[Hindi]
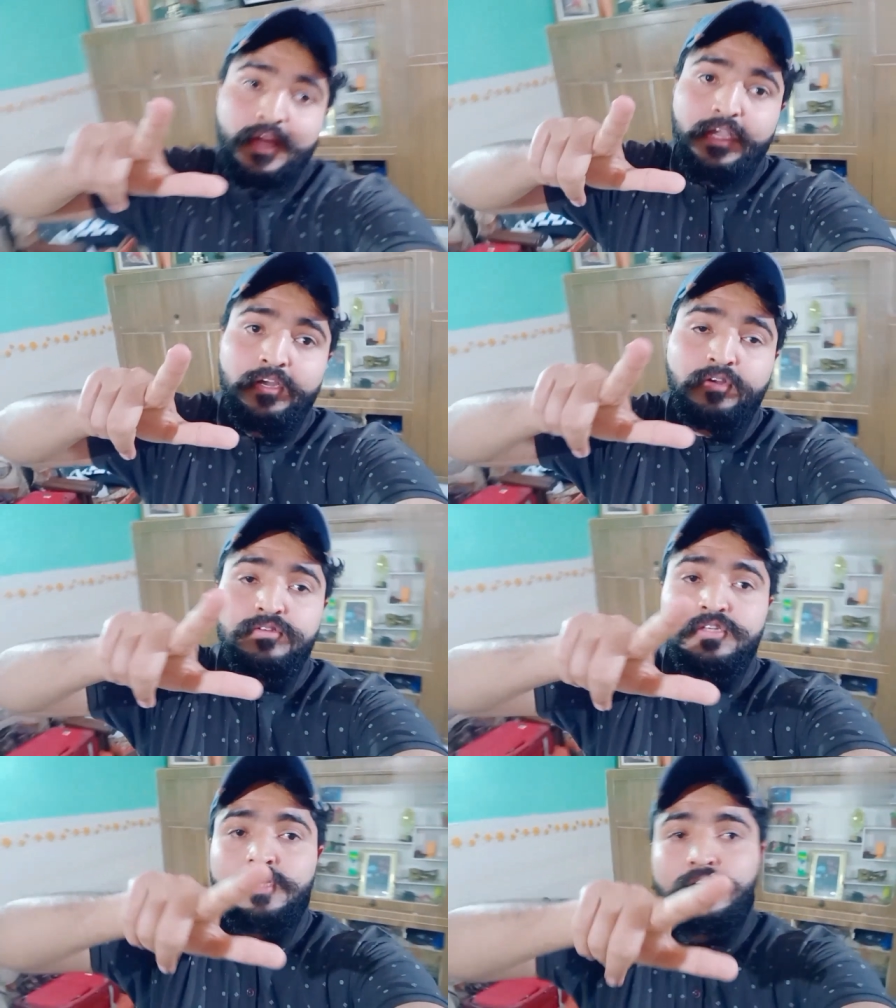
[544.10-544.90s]
मैं लाइक करियो
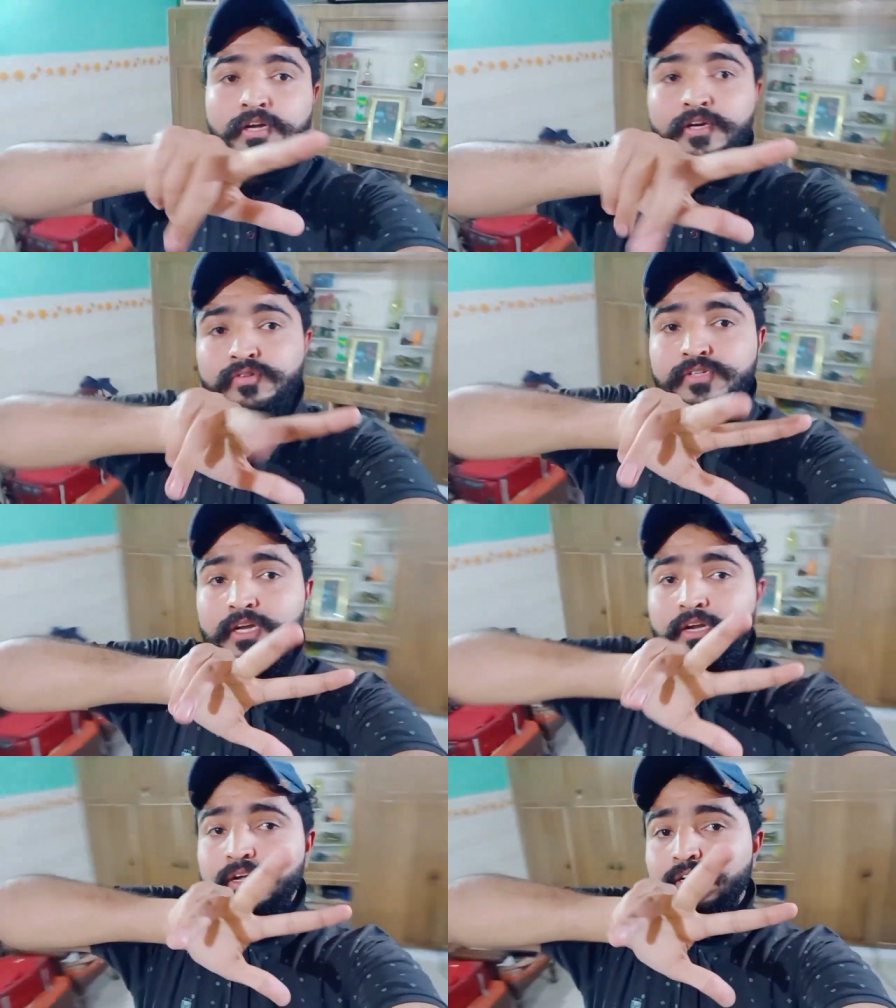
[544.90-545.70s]
शेयर करियो
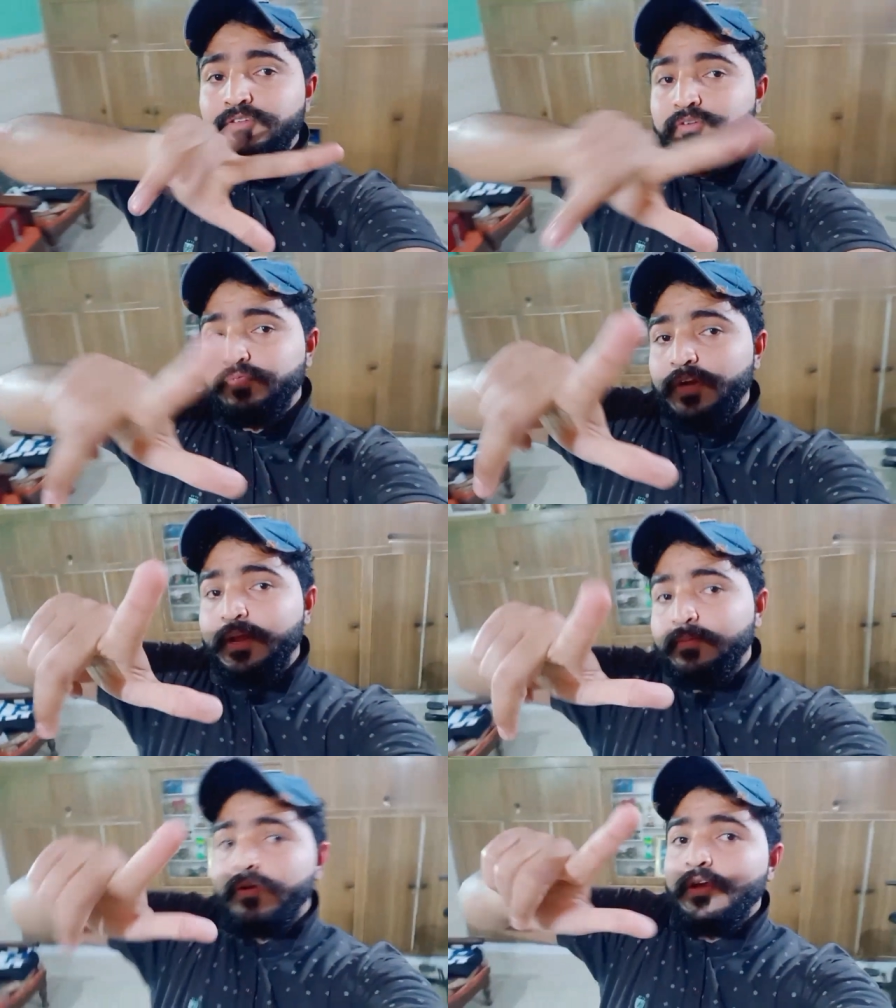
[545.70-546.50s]
चैनल करियो
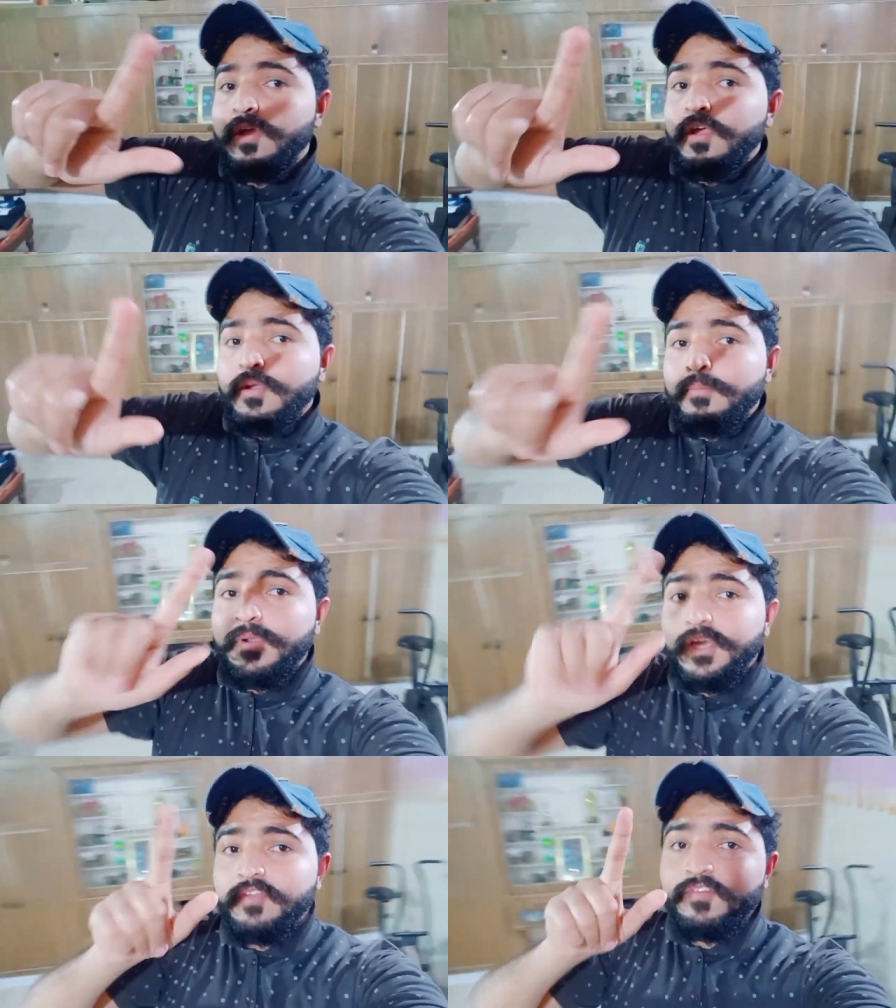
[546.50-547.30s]
सब्सक्राइब
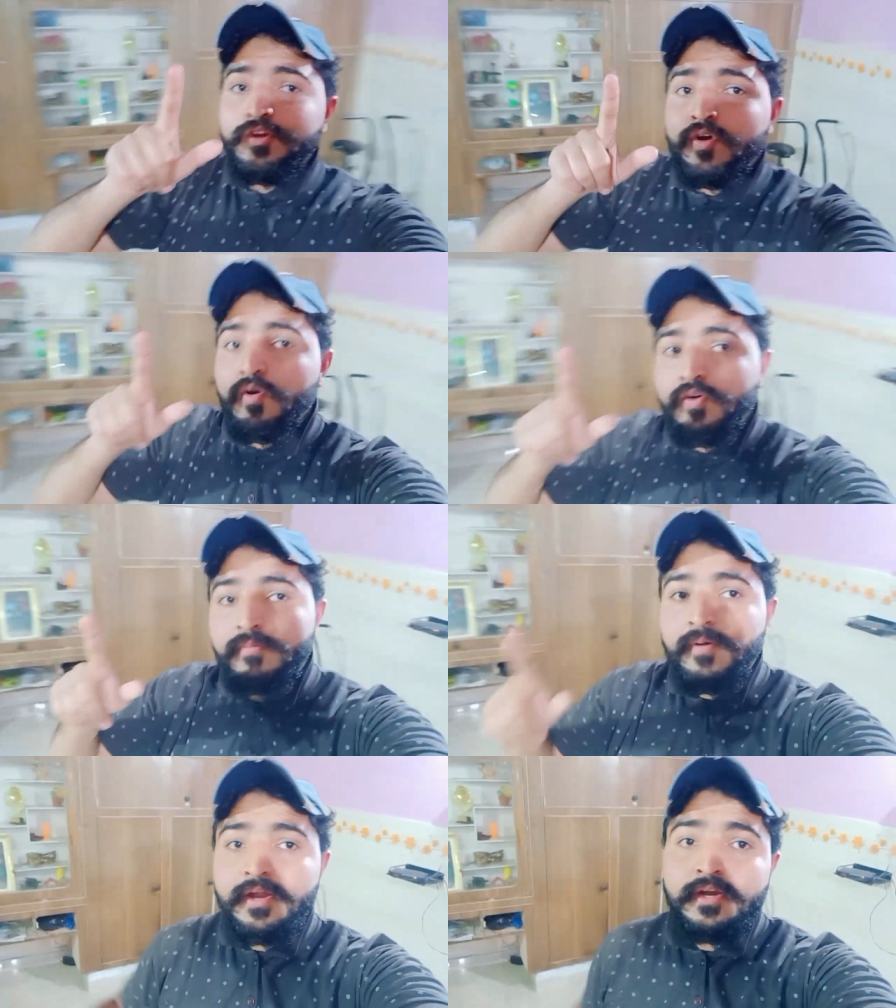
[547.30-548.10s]
बढ़िया वीडियो आऊँगी
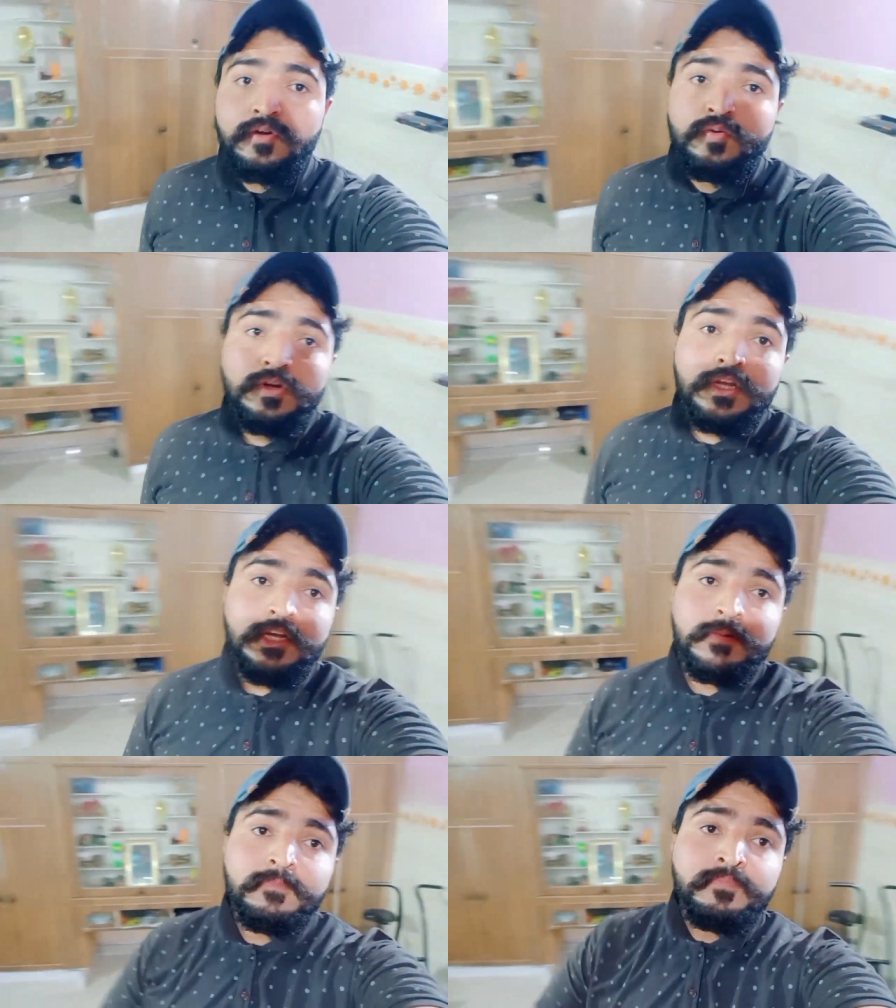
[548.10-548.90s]
भाई टूर की
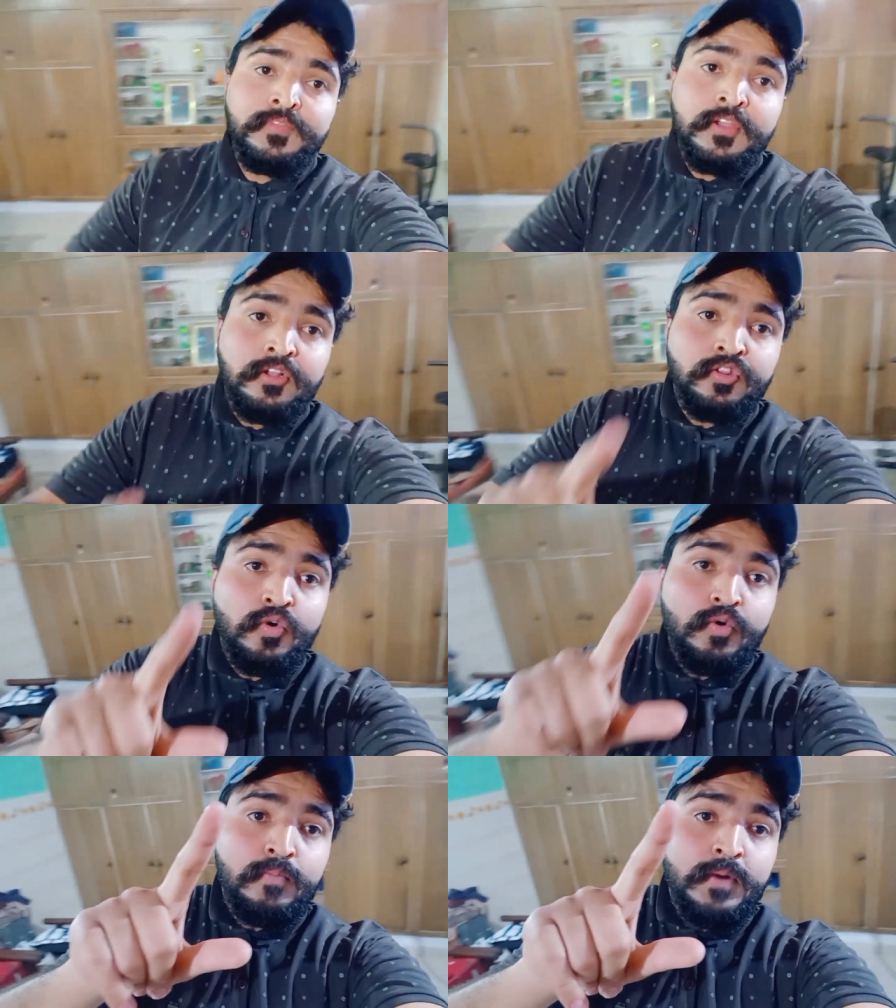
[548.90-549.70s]

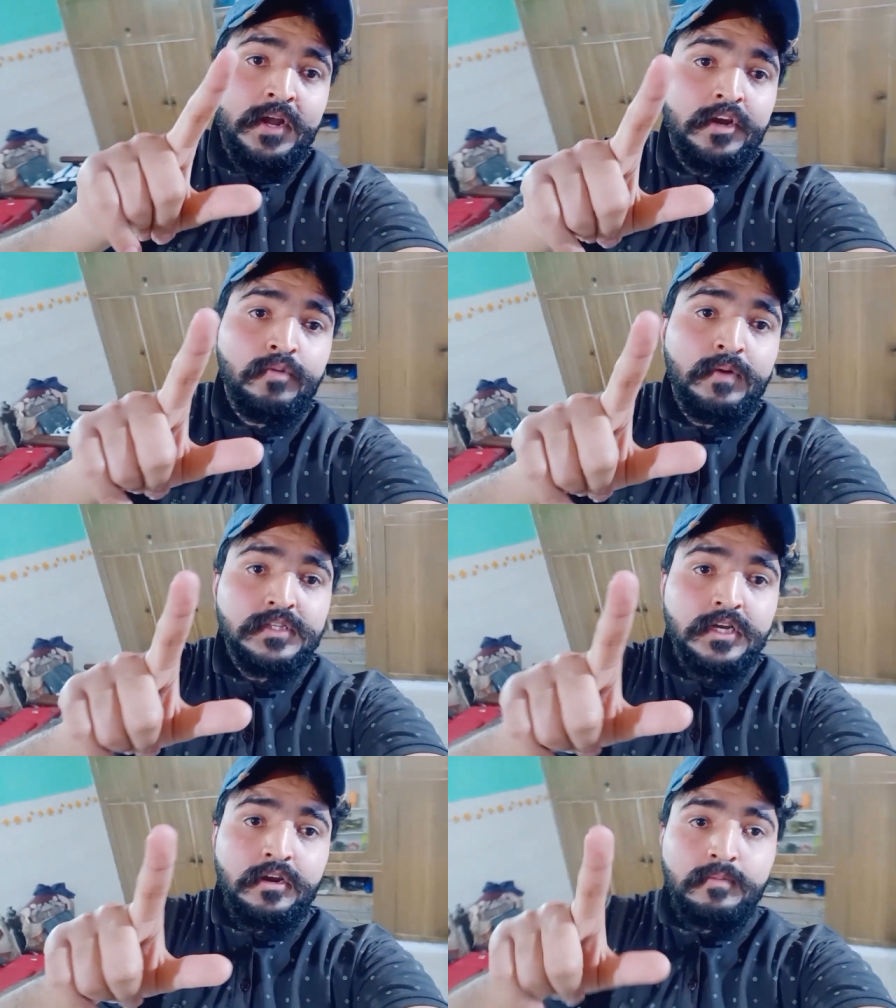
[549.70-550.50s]
तो बने रहियो भाई
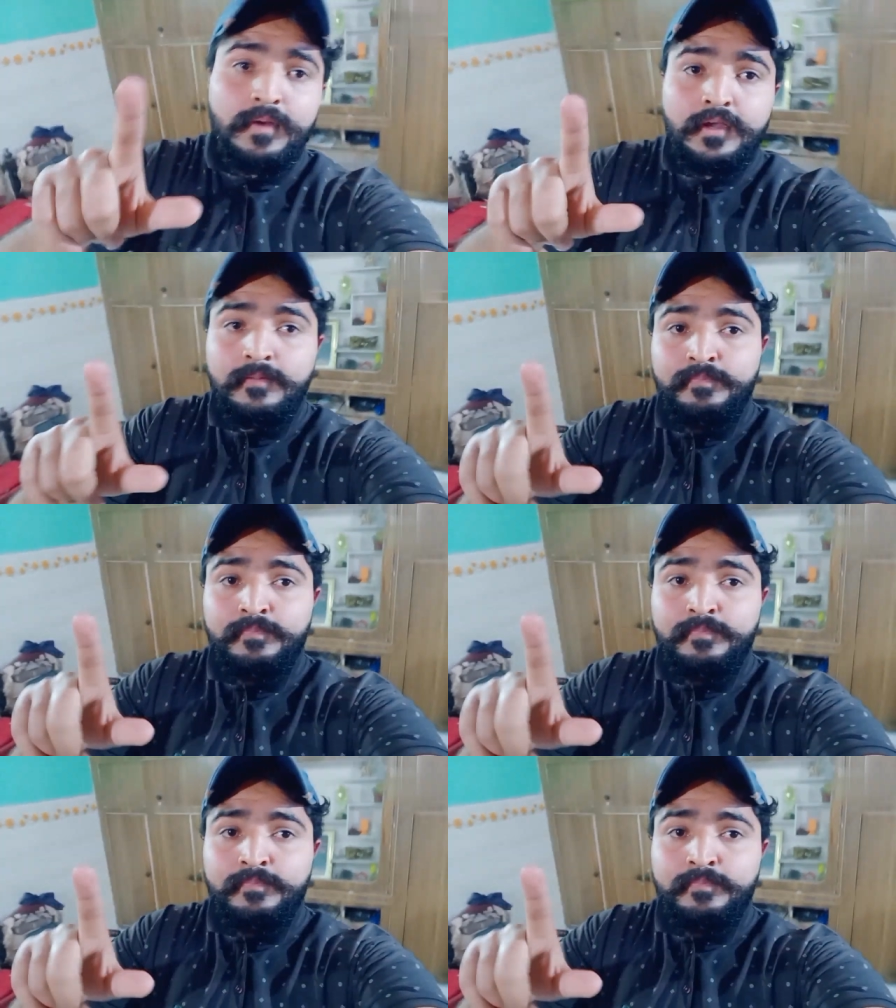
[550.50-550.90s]
चैनल पे